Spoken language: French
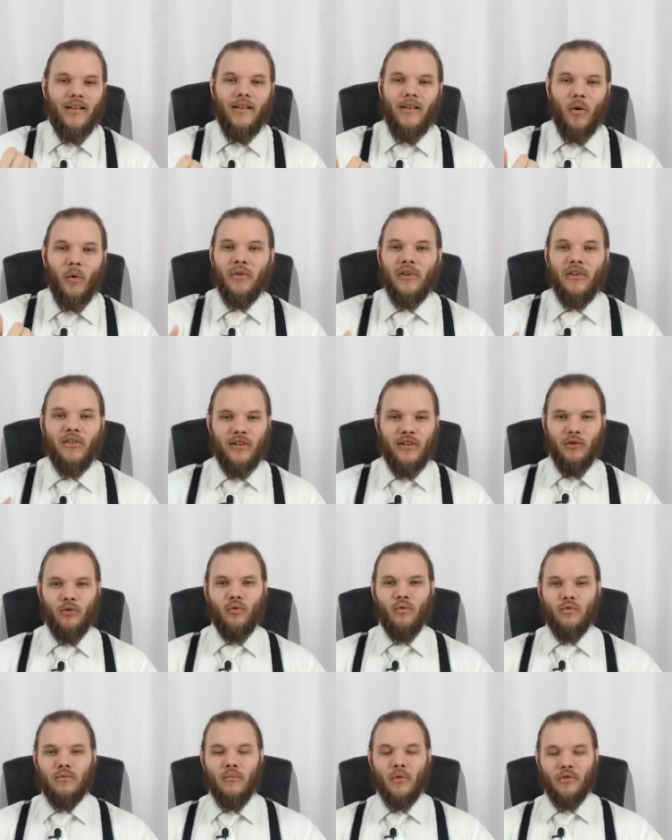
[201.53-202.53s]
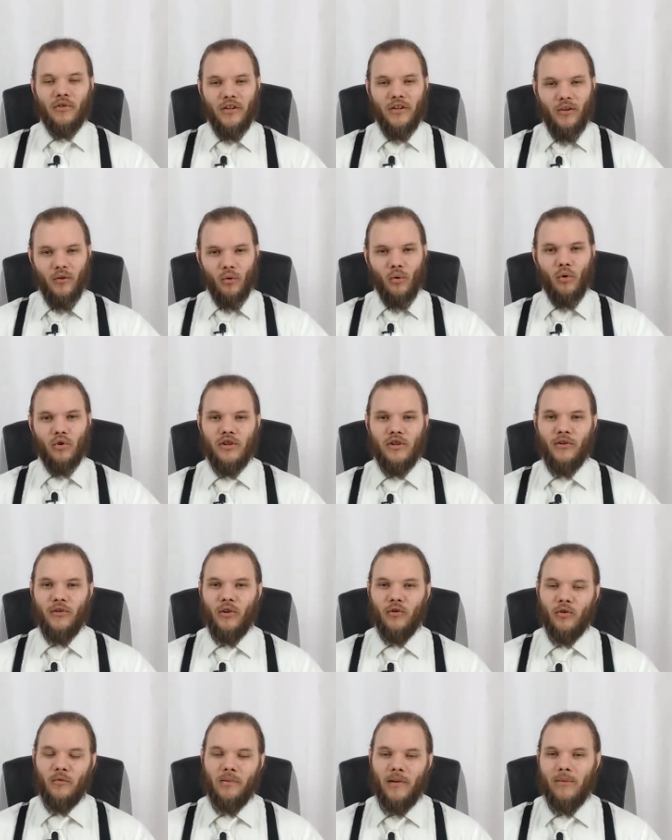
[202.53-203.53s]
On essaie de nous montrer le gros
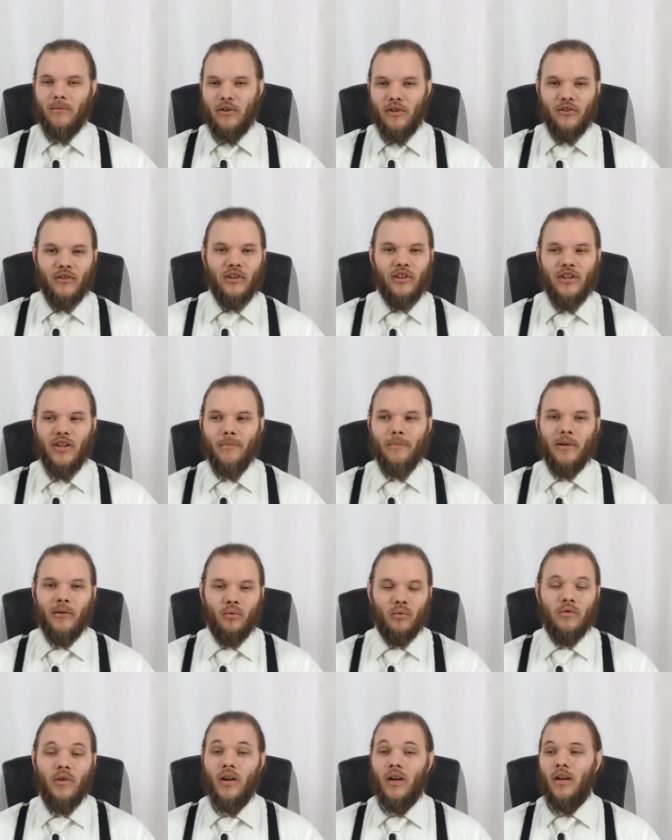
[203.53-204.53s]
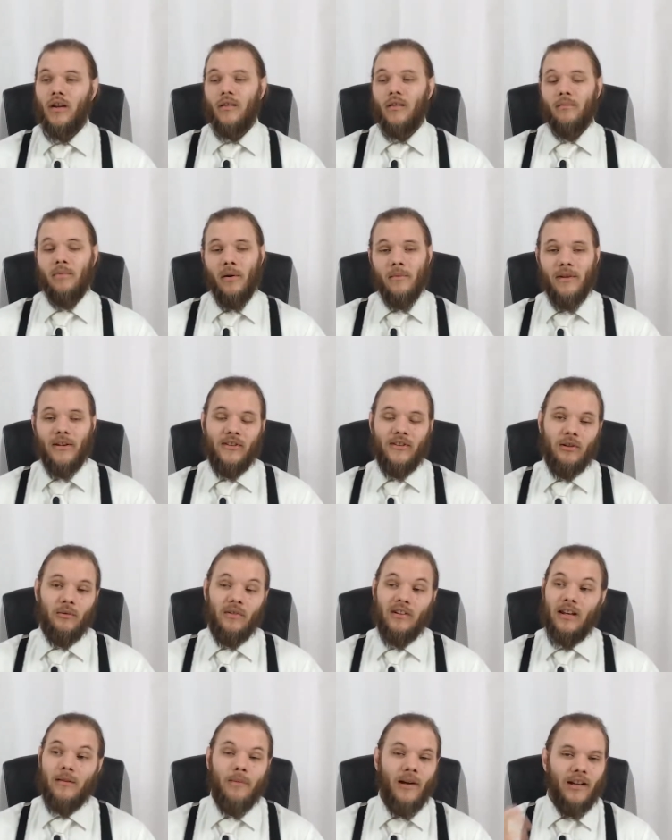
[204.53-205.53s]
chasseur de primes qui s'équipe et tout. Première scène où
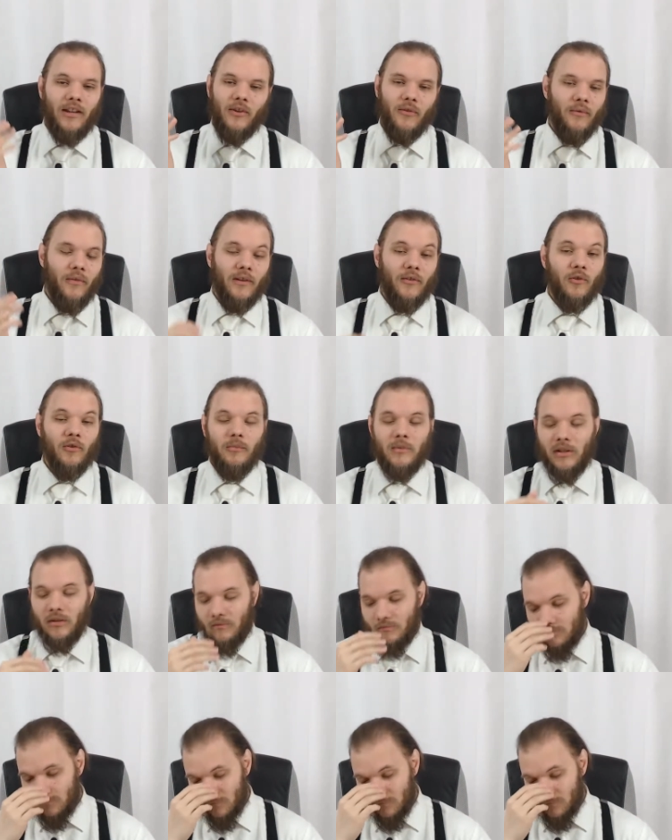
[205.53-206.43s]
il débarque, il se fait assommer.